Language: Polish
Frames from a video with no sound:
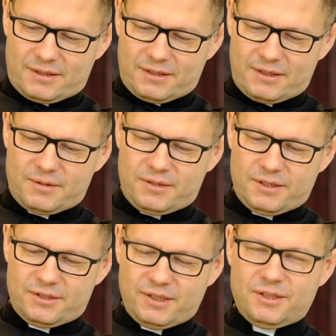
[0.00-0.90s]
I
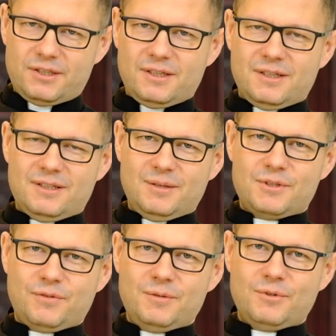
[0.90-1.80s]
dzieli się tym
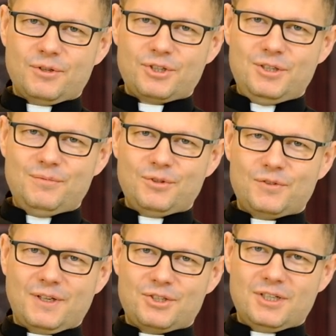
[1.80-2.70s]
swoim gorzkim
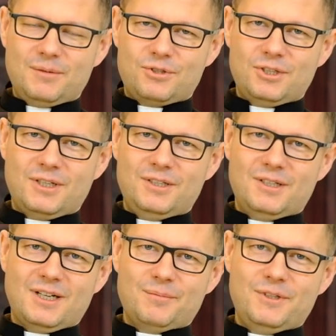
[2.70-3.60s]
doświadczeniem z
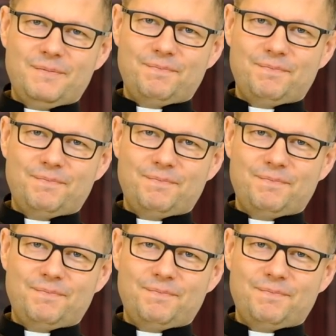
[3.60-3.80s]
czytelnikami.